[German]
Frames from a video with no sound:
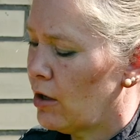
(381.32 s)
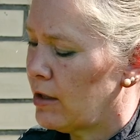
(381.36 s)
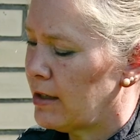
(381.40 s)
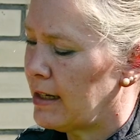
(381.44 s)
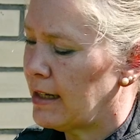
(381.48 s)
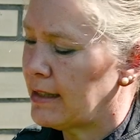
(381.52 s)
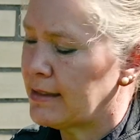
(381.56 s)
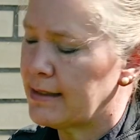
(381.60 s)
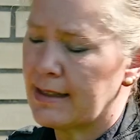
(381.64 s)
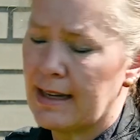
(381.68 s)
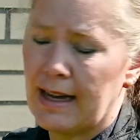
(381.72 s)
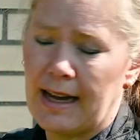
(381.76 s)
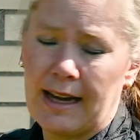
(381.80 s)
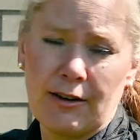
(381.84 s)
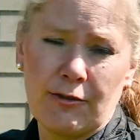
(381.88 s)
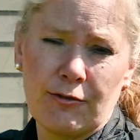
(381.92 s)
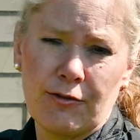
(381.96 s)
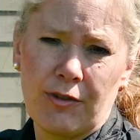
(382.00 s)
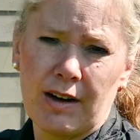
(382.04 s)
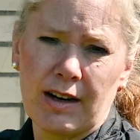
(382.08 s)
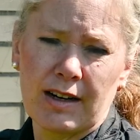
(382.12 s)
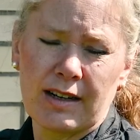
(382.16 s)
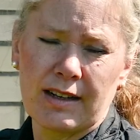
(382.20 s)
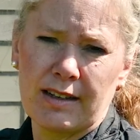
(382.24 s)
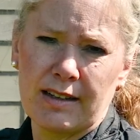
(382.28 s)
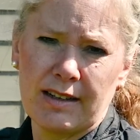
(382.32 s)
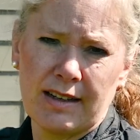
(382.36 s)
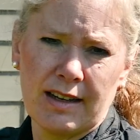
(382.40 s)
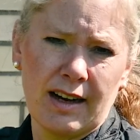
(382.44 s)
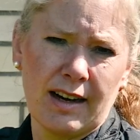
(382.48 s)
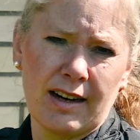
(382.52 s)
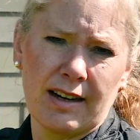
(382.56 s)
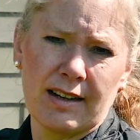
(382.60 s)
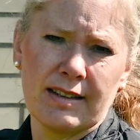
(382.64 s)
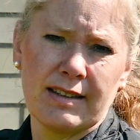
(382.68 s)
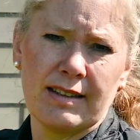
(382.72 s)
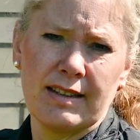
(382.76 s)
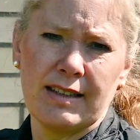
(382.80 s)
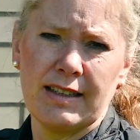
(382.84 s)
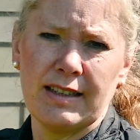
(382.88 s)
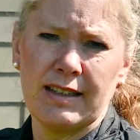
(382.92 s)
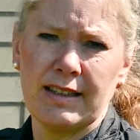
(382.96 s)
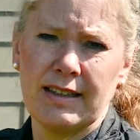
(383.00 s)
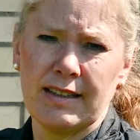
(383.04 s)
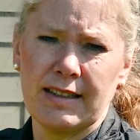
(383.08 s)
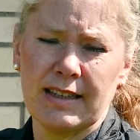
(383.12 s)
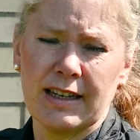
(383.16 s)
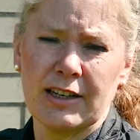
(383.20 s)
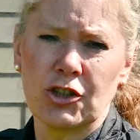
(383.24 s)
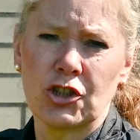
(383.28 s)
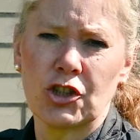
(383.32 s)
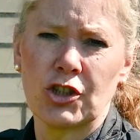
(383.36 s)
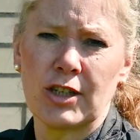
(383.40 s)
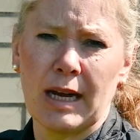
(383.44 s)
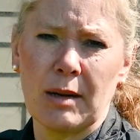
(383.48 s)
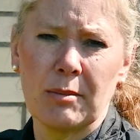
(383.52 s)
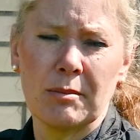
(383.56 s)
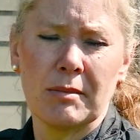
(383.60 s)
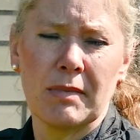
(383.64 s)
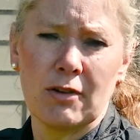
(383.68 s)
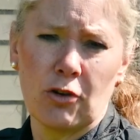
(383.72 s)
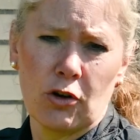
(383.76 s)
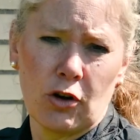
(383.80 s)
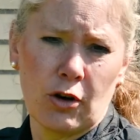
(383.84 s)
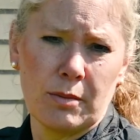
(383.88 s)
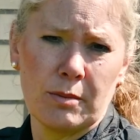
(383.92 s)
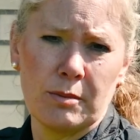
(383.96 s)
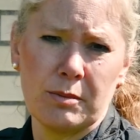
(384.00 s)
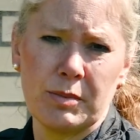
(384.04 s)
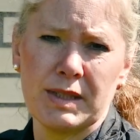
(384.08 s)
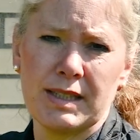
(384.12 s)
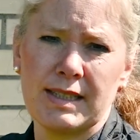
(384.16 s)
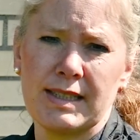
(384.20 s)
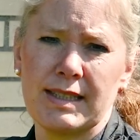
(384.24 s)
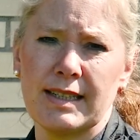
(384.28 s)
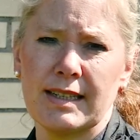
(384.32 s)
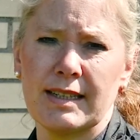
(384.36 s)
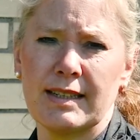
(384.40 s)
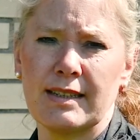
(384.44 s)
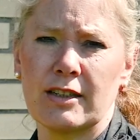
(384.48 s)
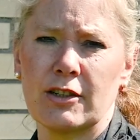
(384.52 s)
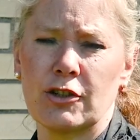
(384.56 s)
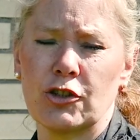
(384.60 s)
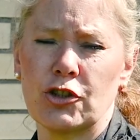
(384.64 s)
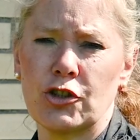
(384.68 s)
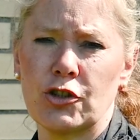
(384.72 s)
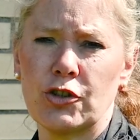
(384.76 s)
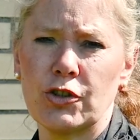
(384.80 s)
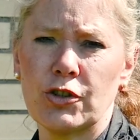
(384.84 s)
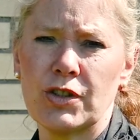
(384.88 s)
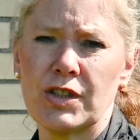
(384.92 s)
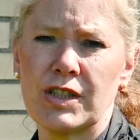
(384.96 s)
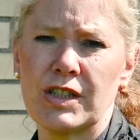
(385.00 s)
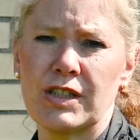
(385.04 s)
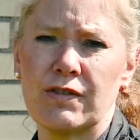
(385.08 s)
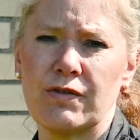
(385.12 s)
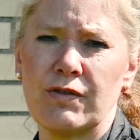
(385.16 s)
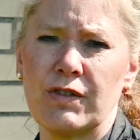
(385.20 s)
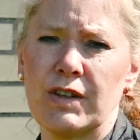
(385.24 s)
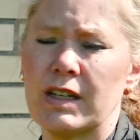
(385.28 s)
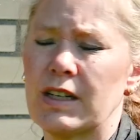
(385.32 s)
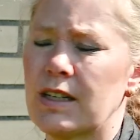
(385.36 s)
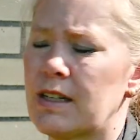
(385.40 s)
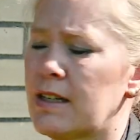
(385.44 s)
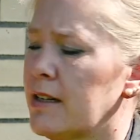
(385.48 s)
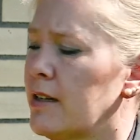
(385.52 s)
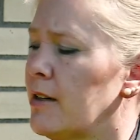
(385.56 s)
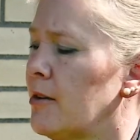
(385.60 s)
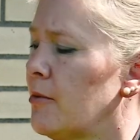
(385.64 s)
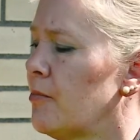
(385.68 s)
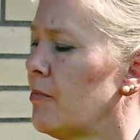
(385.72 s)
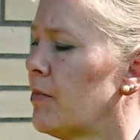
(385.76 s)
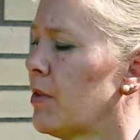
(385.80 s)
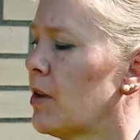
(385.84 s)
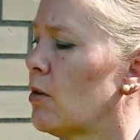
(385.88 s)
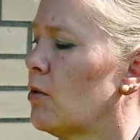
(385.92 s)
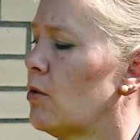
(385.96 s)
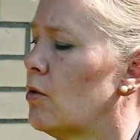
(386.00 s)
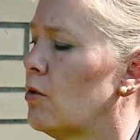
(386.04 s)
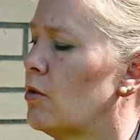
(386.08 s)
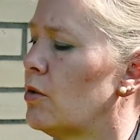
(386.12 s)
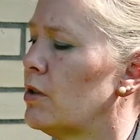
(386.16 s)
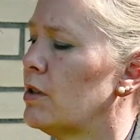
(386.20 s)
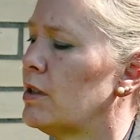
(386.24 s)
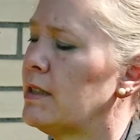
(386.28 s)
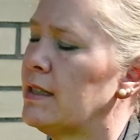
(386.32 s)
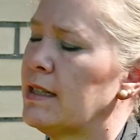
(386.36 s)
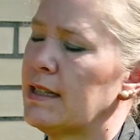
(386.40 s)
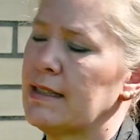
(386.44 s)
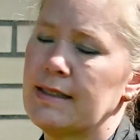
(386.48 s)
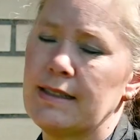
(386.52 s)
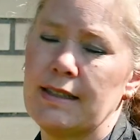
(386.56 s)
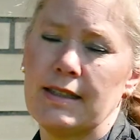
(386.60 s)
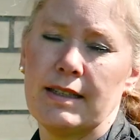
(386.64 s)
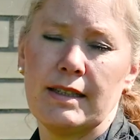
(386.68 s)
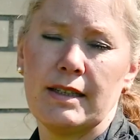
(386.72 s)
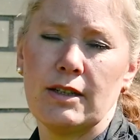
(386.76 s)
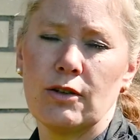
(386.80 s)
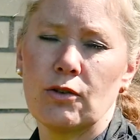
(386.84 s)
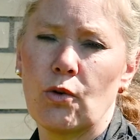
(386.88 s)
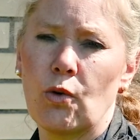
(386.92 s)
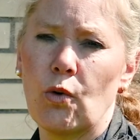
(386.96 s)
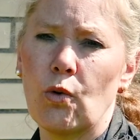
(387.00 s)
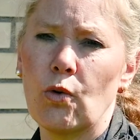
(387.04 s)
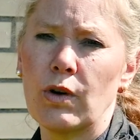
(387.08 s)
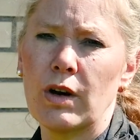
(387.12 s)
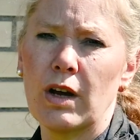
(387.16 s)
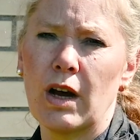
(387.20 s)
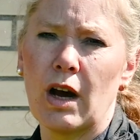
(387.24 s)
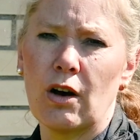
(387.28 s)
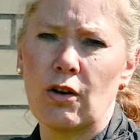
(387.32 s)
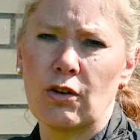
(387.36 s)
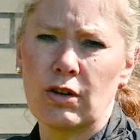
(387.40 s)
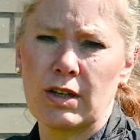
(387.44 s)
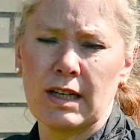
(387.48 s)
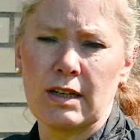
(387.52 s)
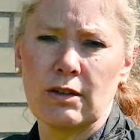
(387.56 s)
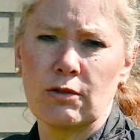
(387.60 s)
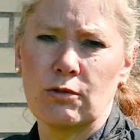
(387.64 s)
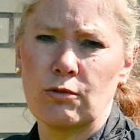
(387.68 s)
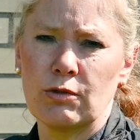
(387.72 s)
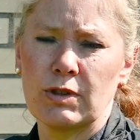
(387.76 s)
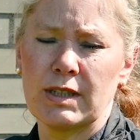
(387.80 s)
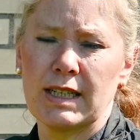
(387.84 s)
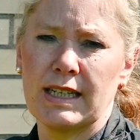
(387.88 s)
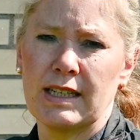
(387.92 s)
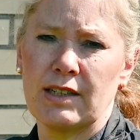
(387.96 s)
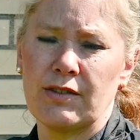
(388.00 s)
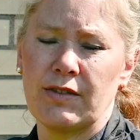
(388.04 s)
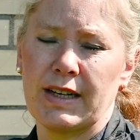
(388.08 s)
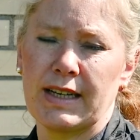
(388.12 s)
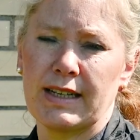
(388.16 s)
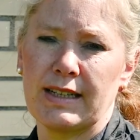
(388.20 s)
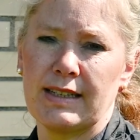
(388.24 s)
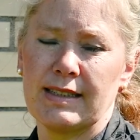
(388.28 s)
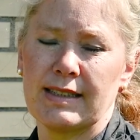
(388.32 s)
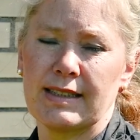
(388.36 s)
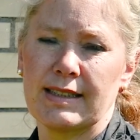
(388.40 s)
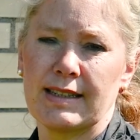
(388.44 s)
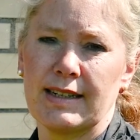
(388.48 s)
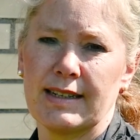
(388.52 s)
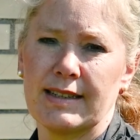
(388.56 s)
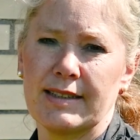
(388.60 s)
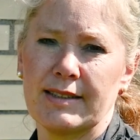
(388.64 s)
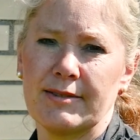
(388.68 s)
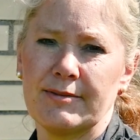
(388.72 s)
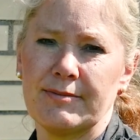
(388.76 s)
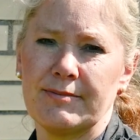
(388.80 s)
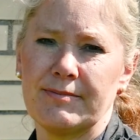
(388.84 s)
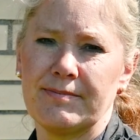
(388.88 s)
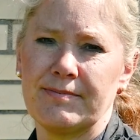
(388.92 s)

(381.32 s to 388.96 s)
dass einfach ja, die, der Stamm noch ein bisschen gestützt wird und dass sich die Krone auch dann gut entwickeln kann.